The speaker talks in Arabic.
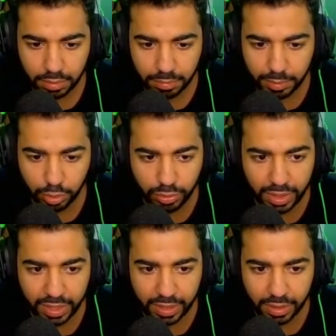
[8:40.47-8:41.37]
بيموت ولا
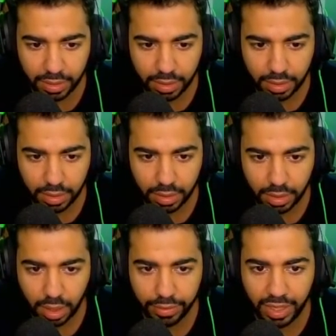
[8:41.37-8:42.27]
ايه؟
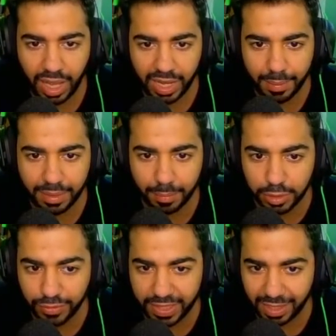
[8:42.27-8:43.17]
اعتقد اي حاجه ده بوس
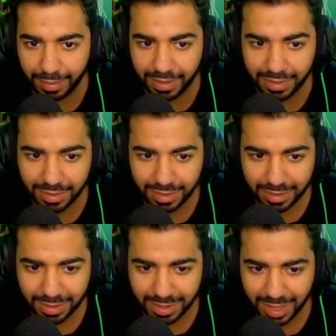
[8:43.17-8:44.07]
فايت يا جماعه
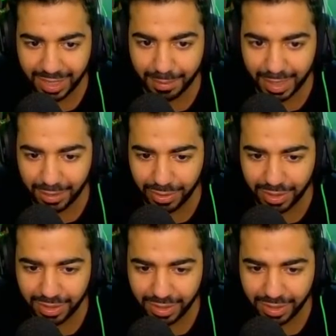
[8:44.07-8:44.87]
ايه الجمدان ده والله